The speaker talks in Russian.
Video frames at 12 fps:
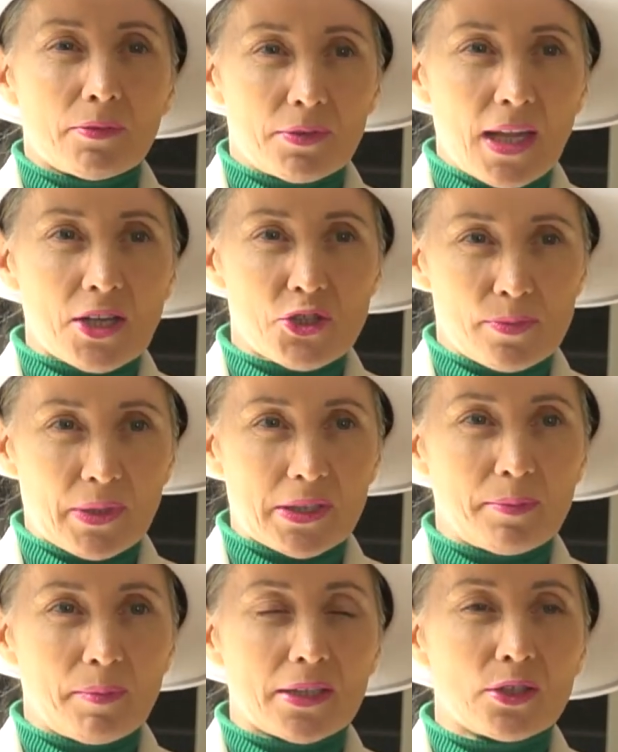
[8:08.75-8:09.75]
в нашем
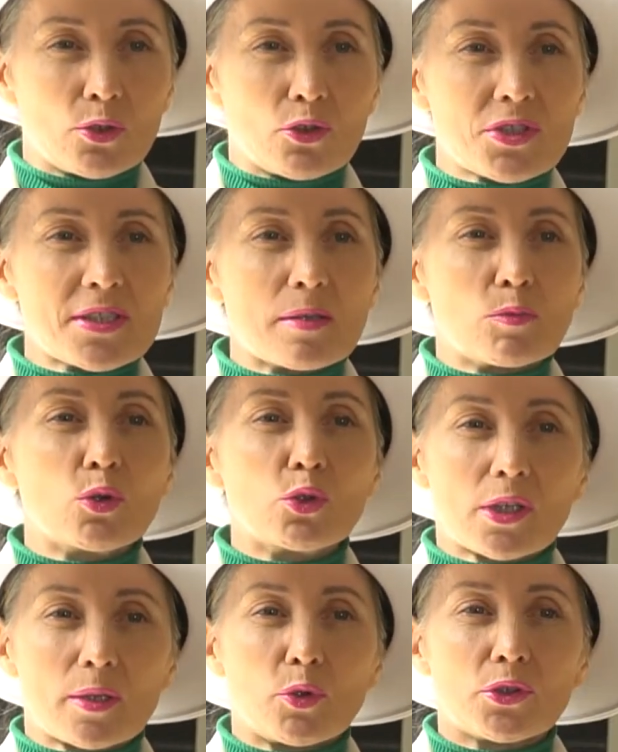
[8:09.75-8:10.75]
понимании юристами
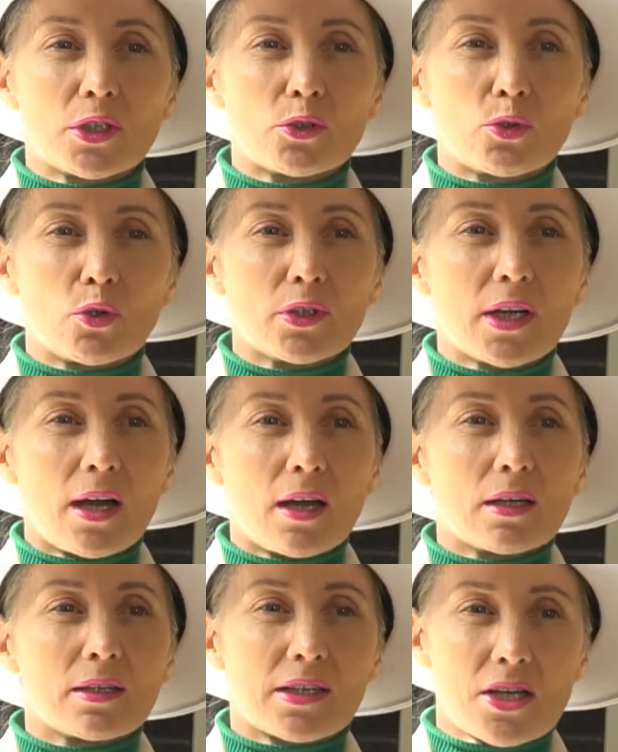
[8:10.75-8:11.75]
могут работать только
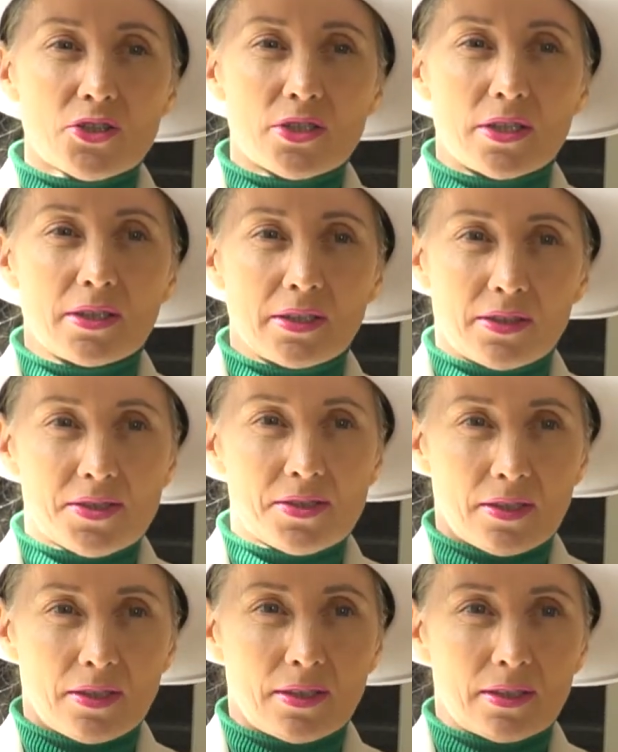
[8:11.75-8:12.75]
граждане этой
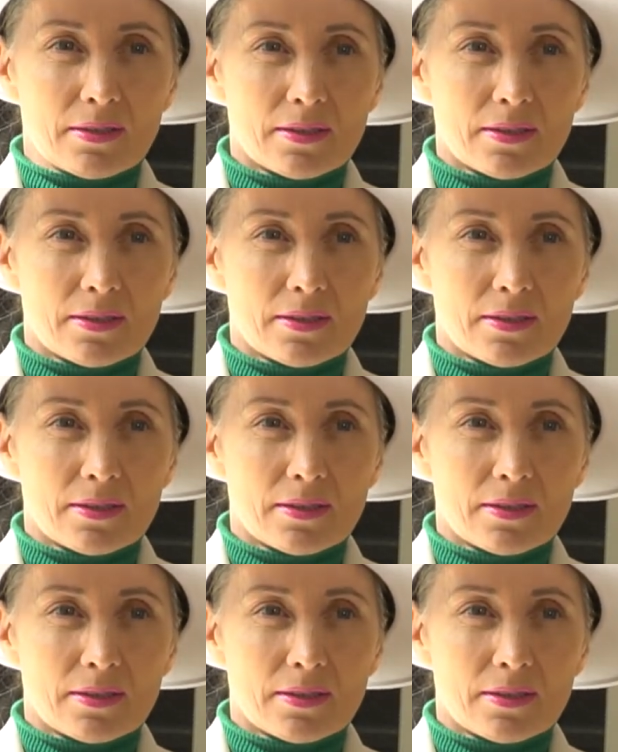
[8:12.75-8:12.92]
страны.